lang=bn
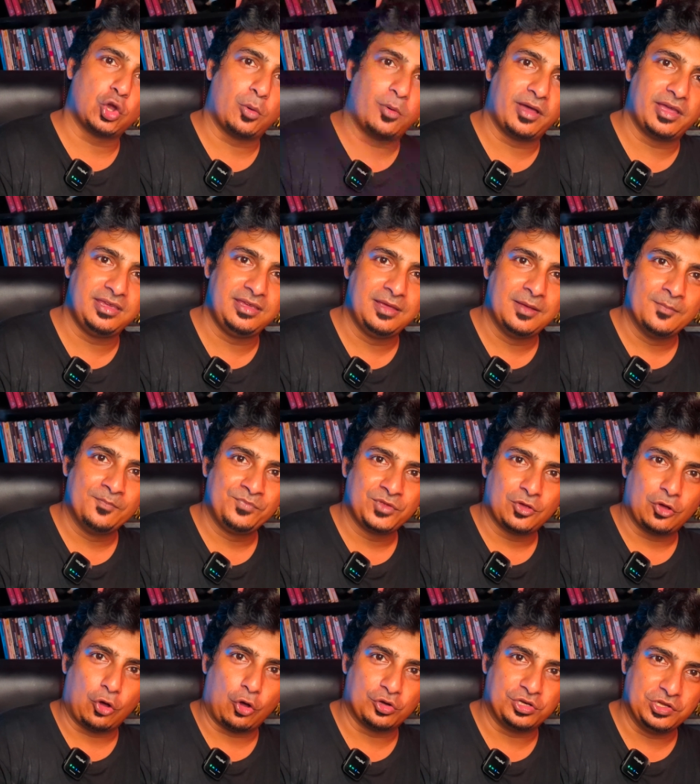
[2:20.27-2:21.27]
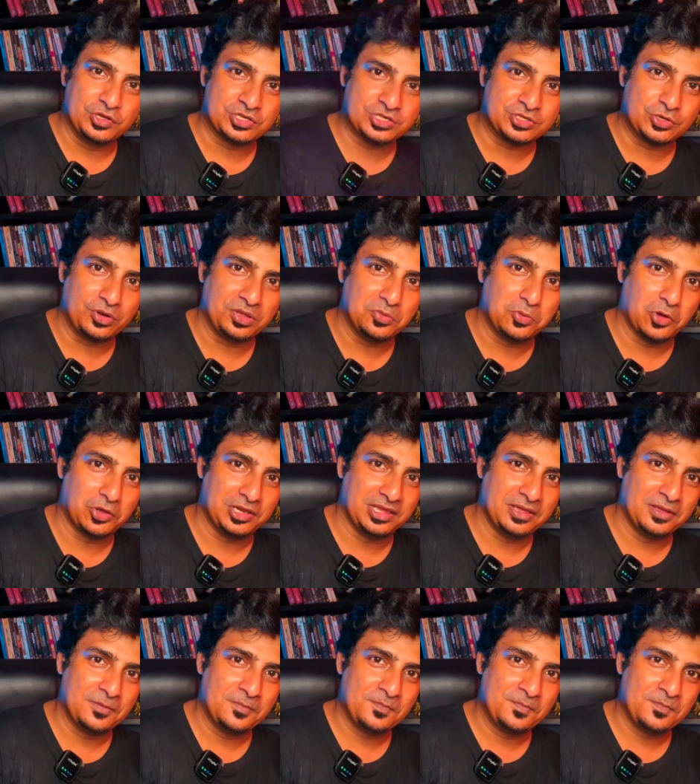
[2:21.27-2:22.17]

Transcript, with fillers: সবাই অডিও স্টোরি বলে